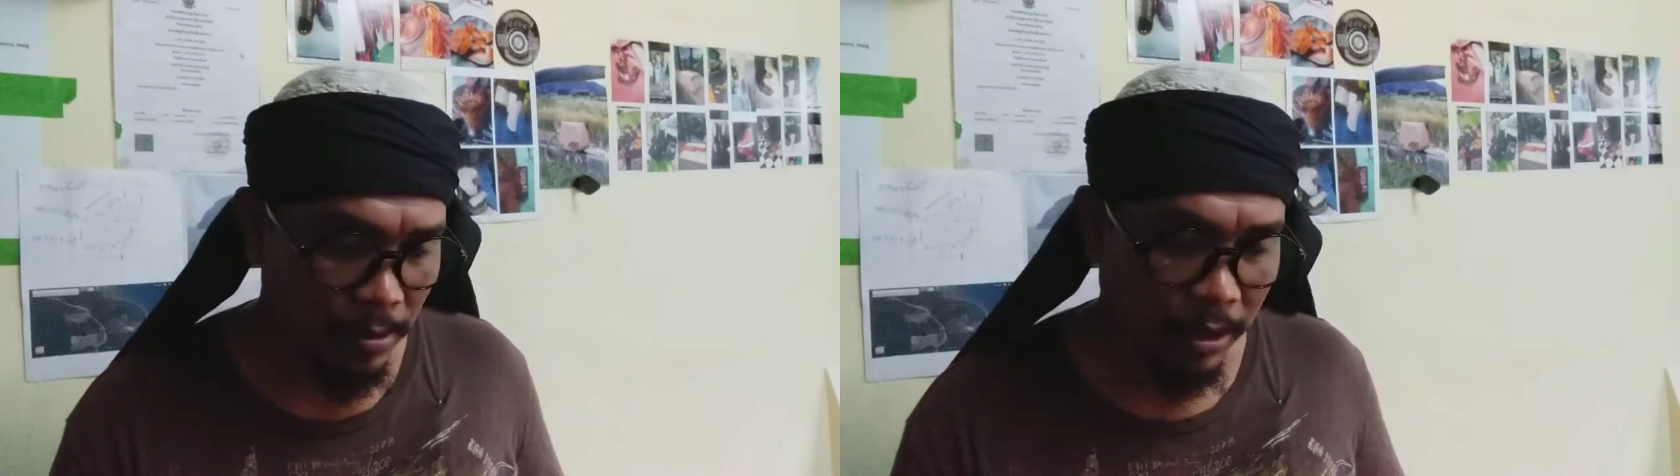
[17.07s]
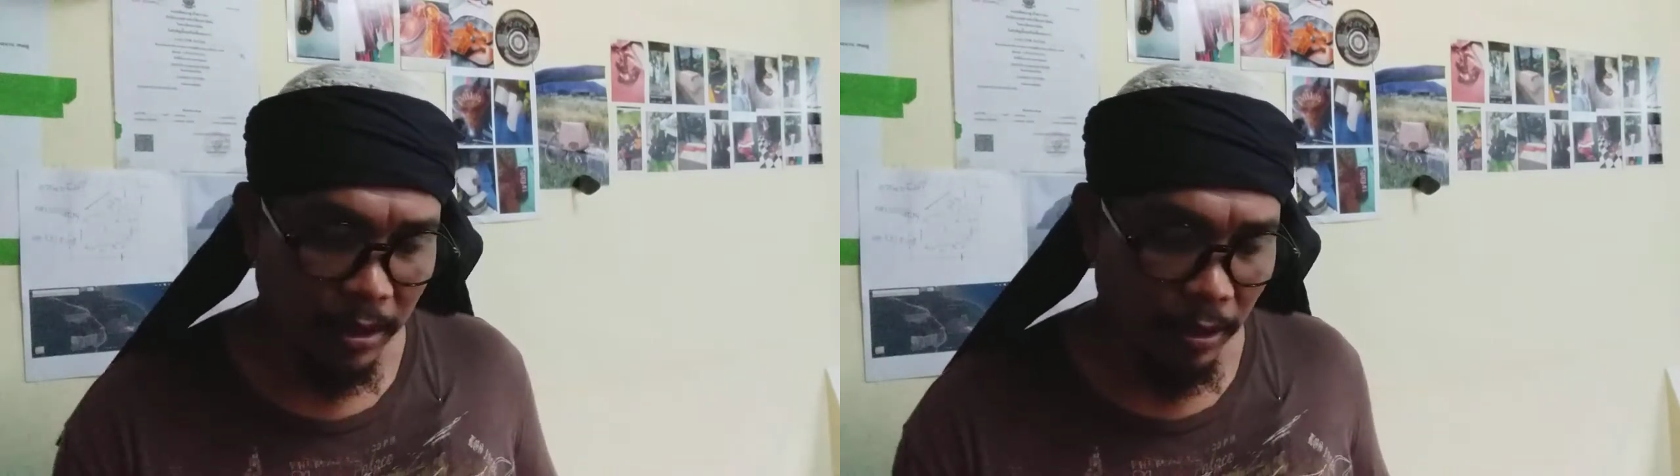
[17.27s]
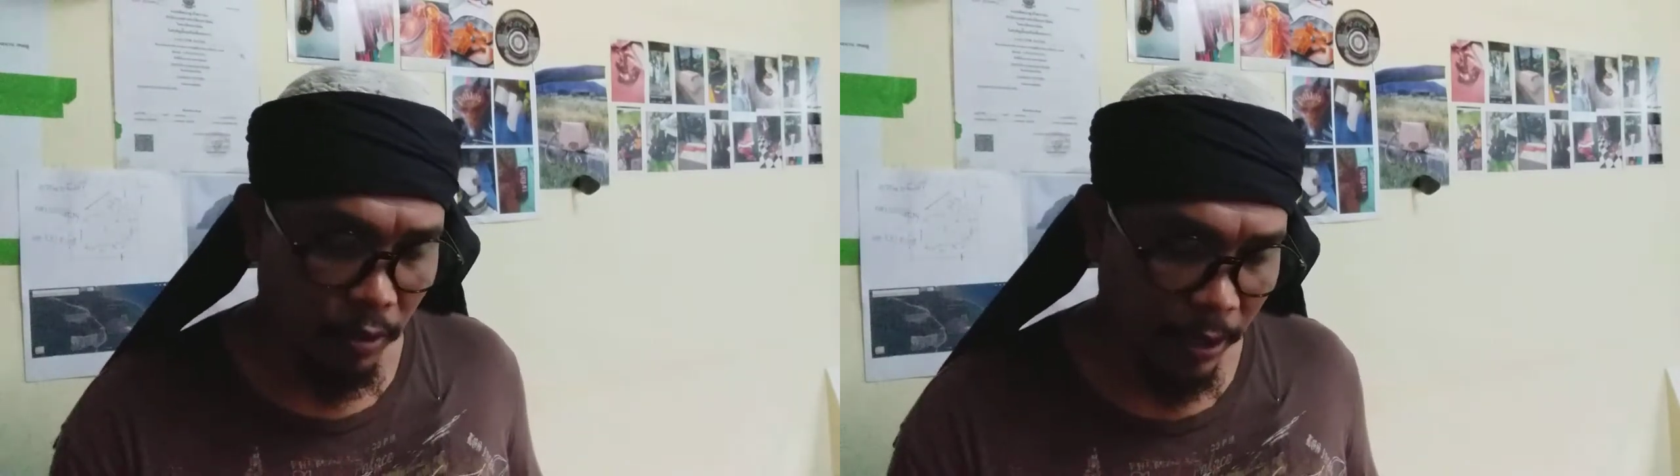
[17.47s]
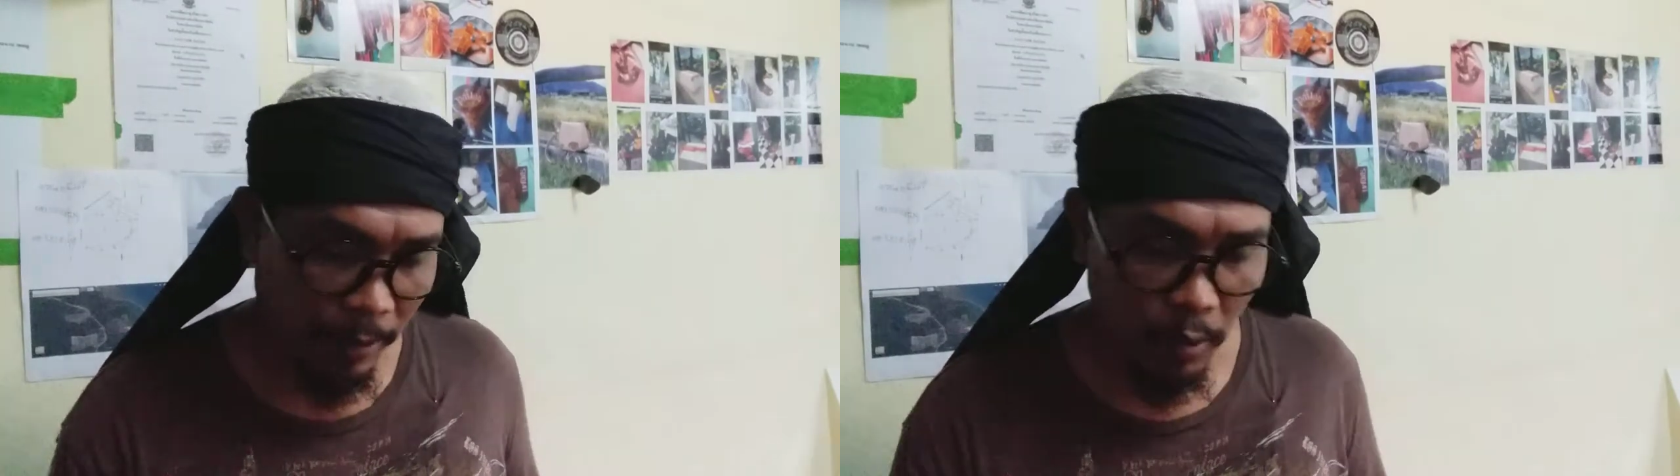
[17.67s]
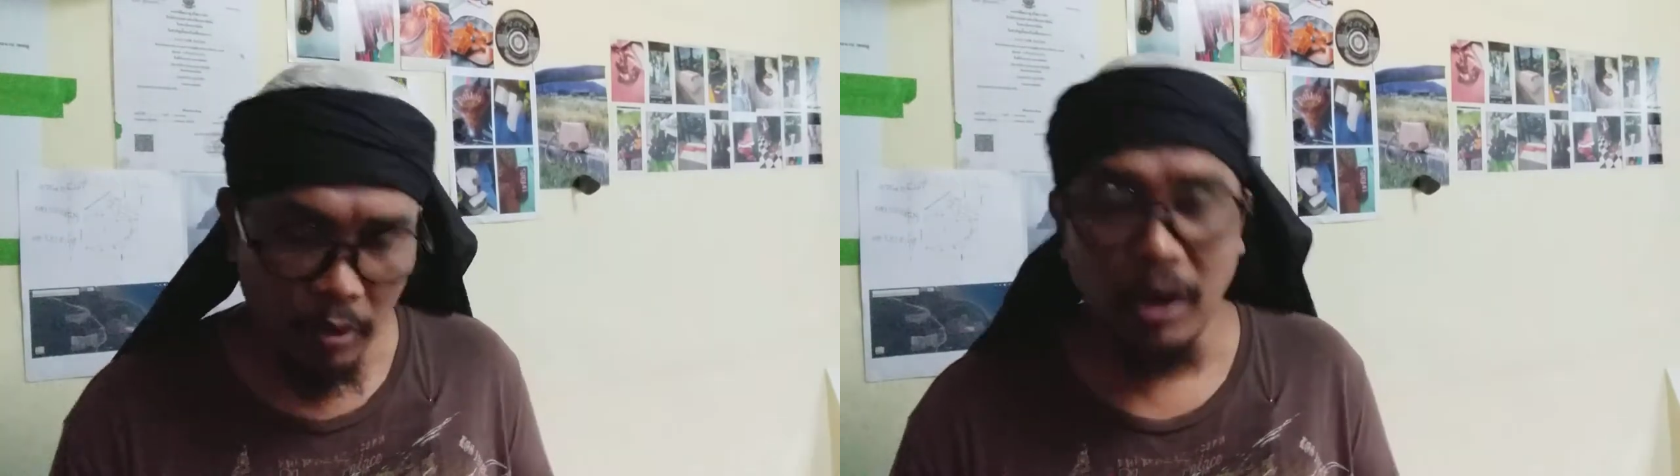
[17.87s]
อนอื่นเราดูหนัง
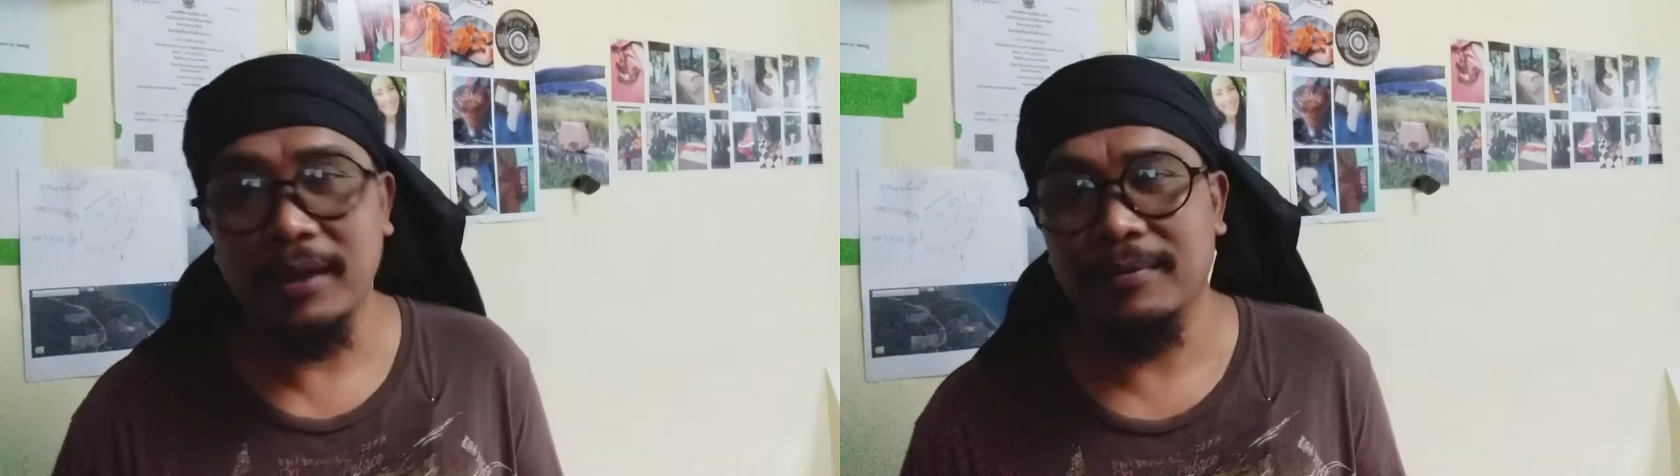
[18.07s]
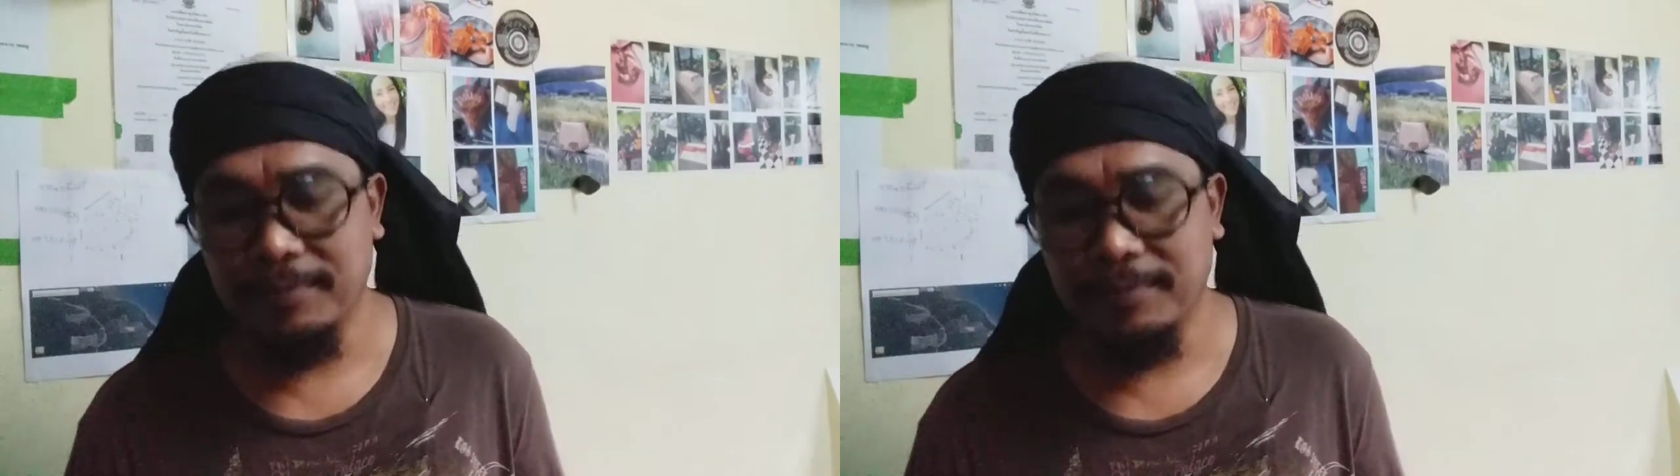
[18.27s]
หมูก่อน